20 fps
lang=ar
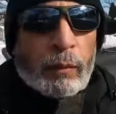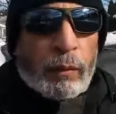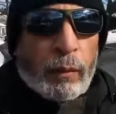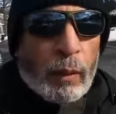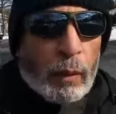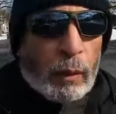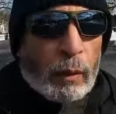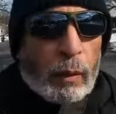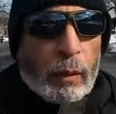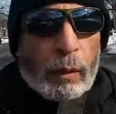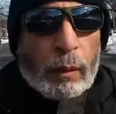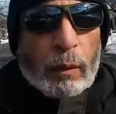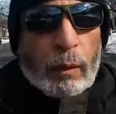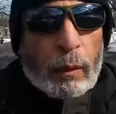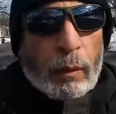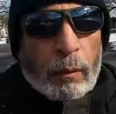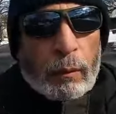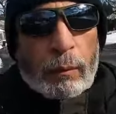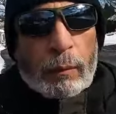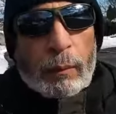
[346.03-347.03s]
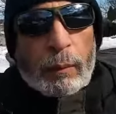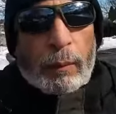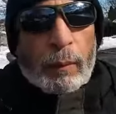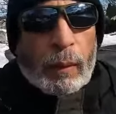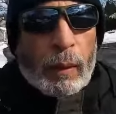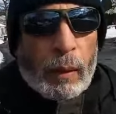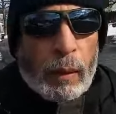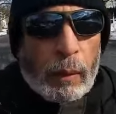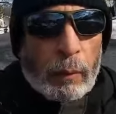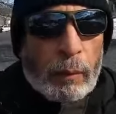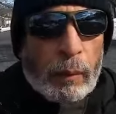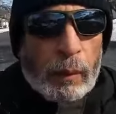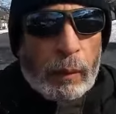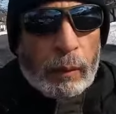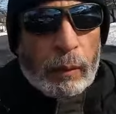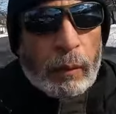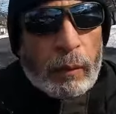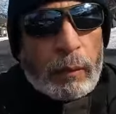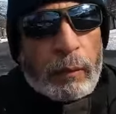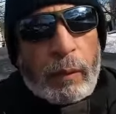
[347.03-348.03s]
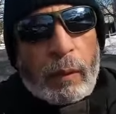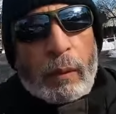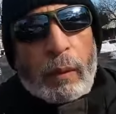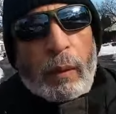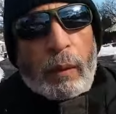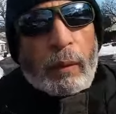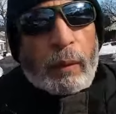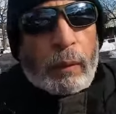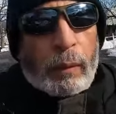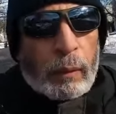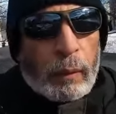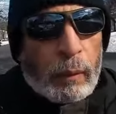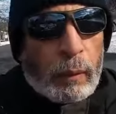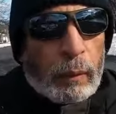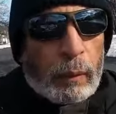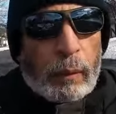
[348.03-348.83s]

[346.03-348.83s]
فبكلمك ان انت يعني